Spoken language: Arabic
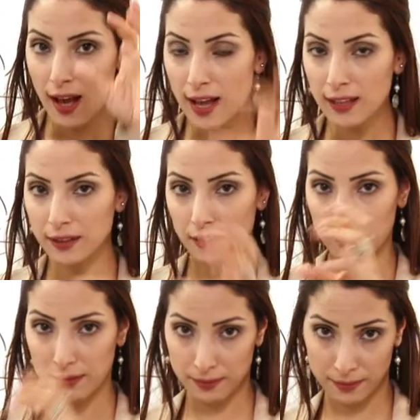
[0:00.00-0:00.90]

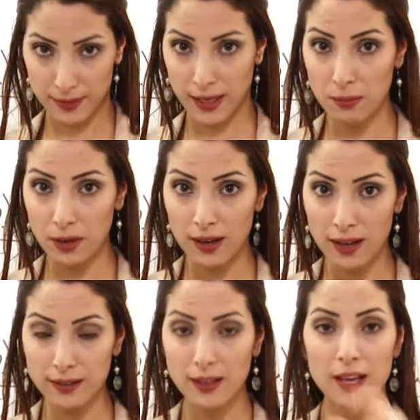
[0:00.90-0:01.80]
أحضر كم
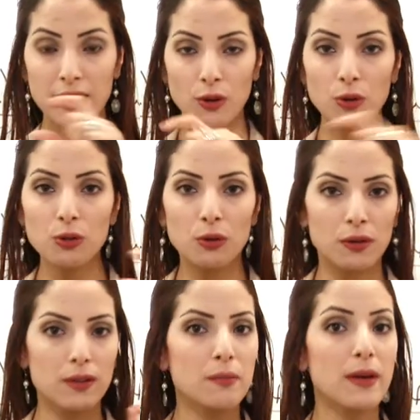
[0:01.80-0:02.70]
غرض انظر